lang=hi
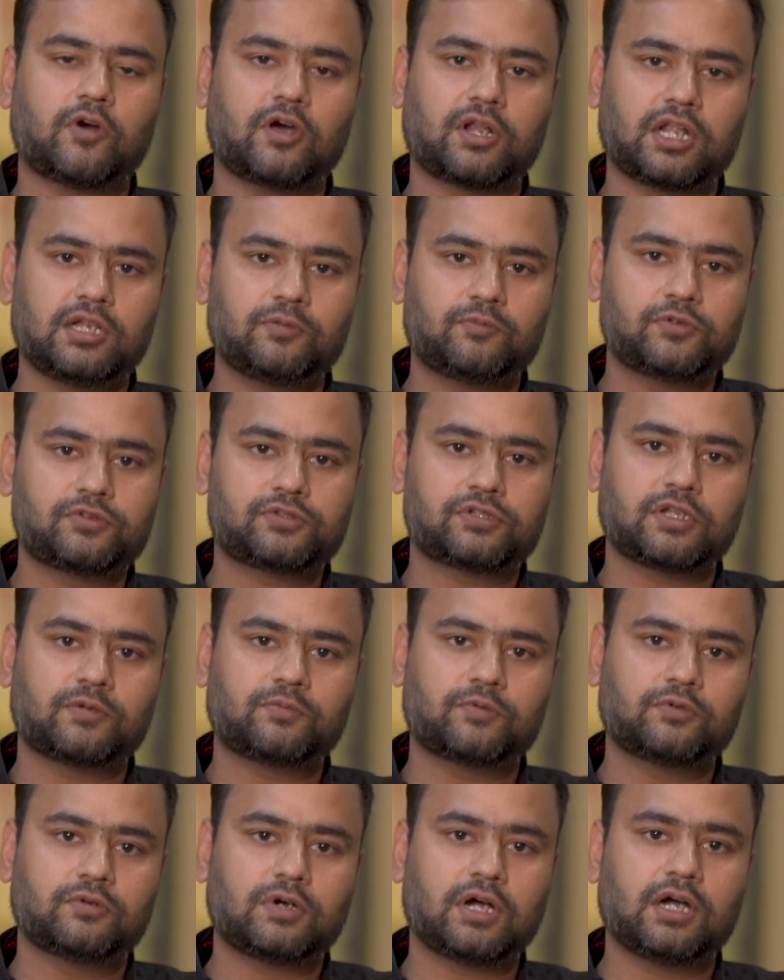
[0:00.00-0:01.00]
मॉरल
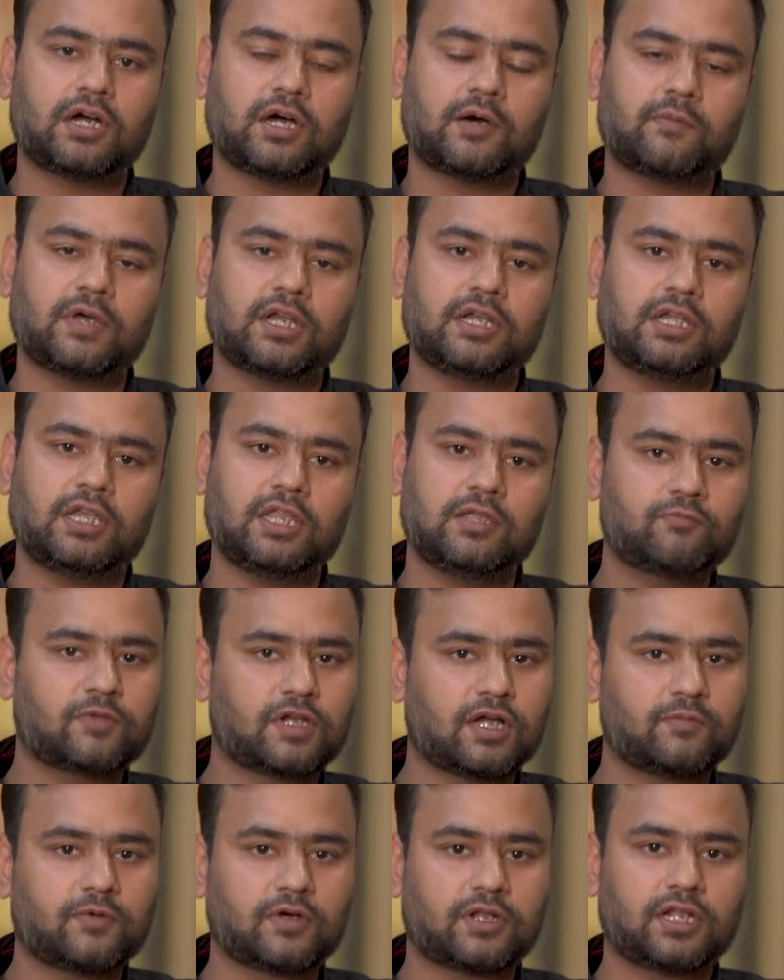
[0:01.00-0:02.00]
बूस्टअप हुआ हमारी टीम
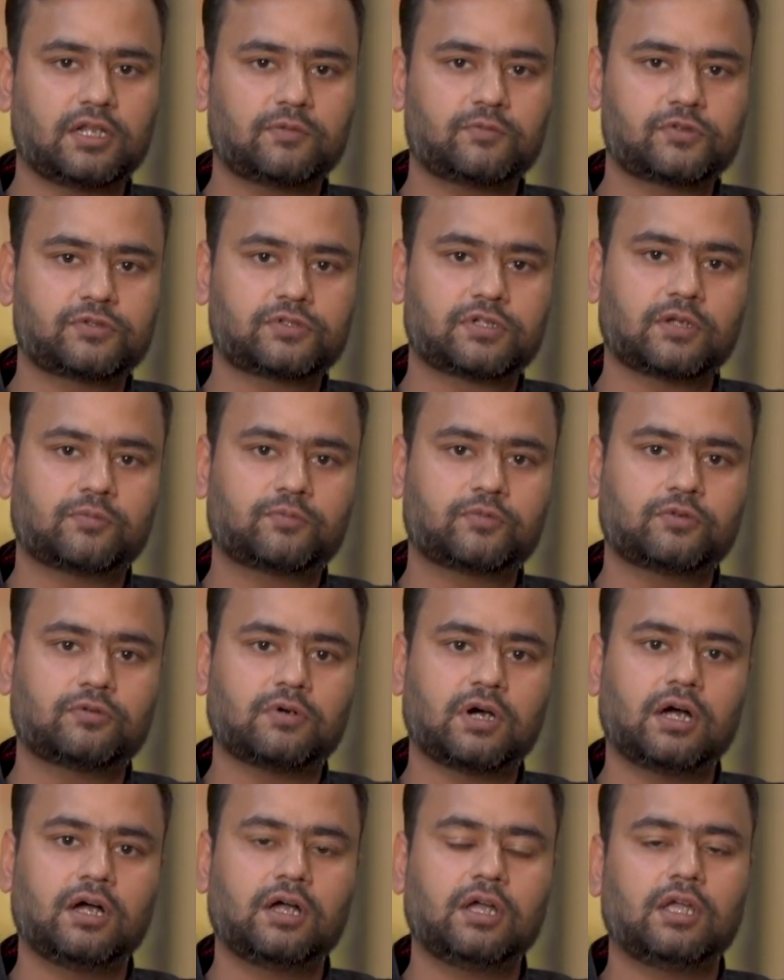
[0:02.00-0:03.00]
का मॉरल बूस्टअप
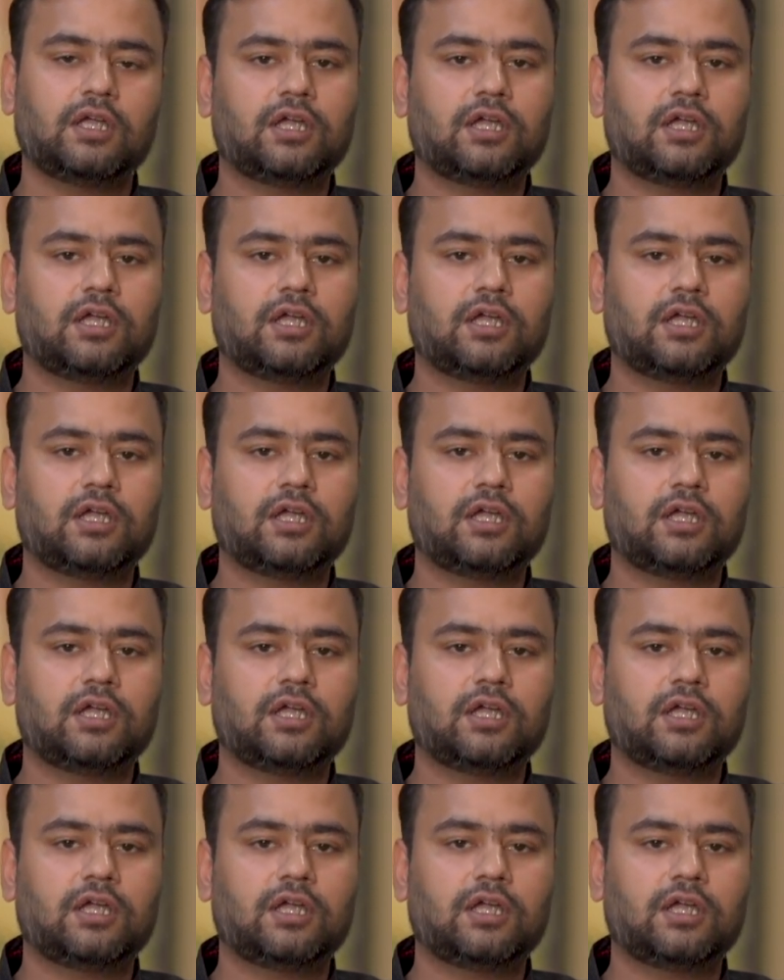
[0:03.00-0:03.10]
हुआ